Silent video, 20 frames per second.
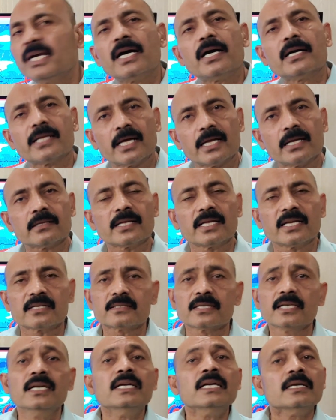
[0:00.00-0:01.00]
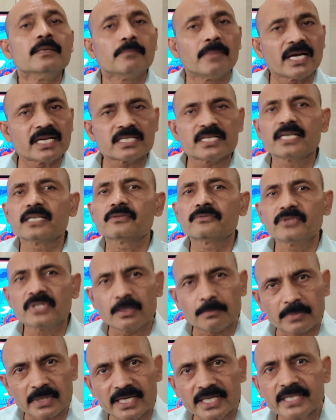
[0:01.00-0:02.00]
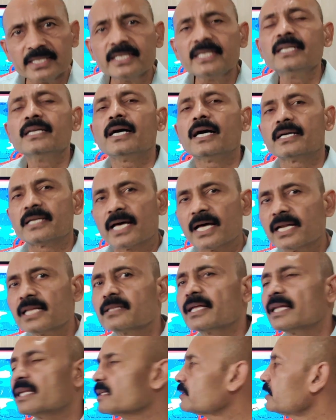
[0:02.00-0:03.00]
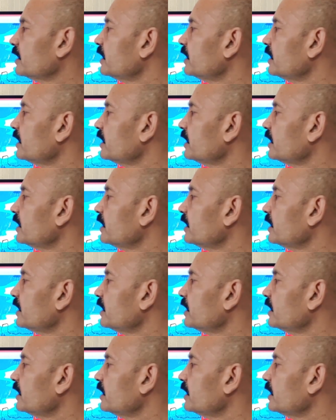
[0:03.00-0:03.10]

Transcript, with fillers: में 18 तारीख से बारिश की गतिविधियां बढ़ेंगी 18 तारीख